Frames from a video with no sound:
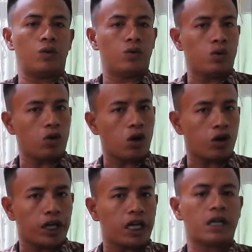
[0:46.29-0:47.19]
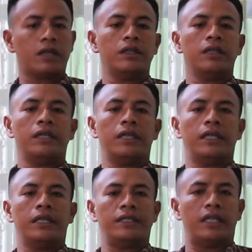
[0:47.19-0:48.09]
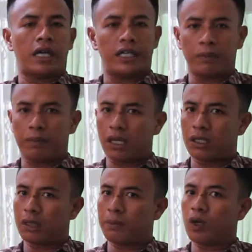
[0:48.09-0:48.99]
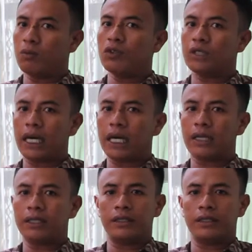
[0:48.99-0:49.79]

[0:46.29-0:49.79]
Guru honorer, ya Hajir Irfan Ripano Muntar,